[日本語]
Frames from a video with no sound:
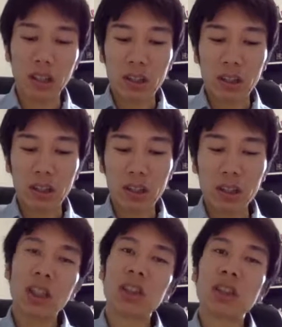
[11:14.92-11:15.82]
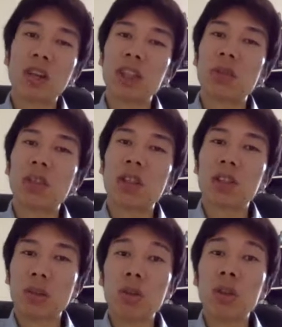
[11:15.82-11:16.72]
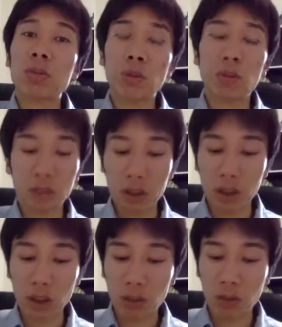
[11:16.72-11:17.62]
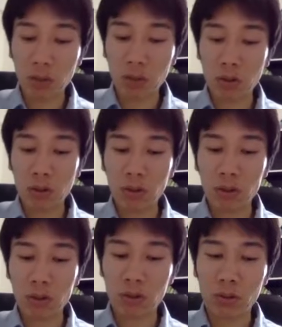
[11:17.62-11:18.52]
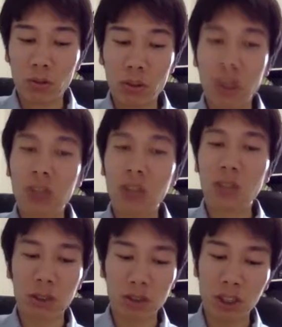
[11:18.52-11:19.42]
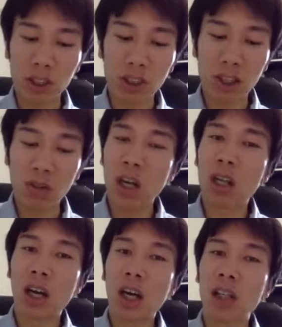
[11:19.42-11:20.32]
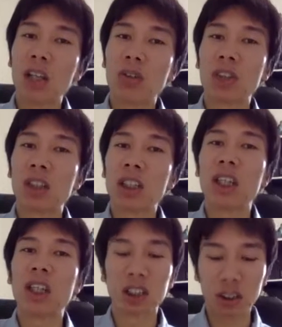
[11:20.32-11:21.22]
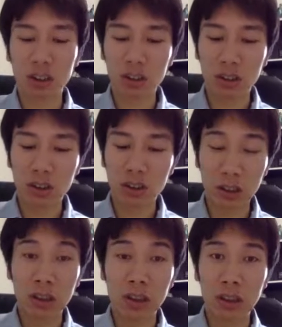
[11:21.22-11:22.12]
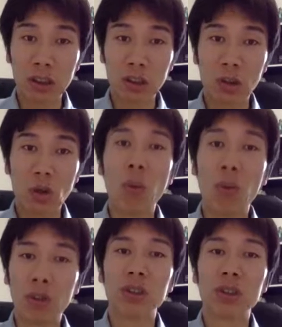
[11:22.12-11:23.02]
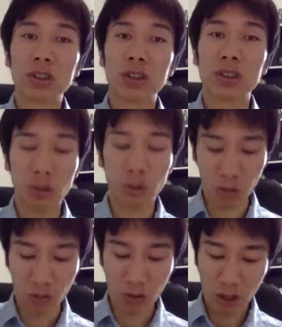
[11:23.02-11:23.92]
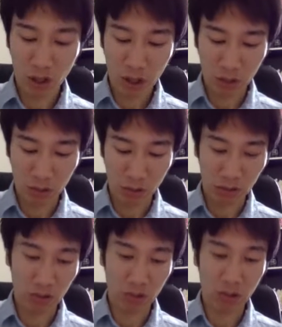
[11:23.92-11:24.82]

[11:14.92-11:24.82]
で、リサーチっていうのが一番大事だと僕も思うんですけれども、その、最初にまず認定の課題としてリサーチ項目っていうのを、あの、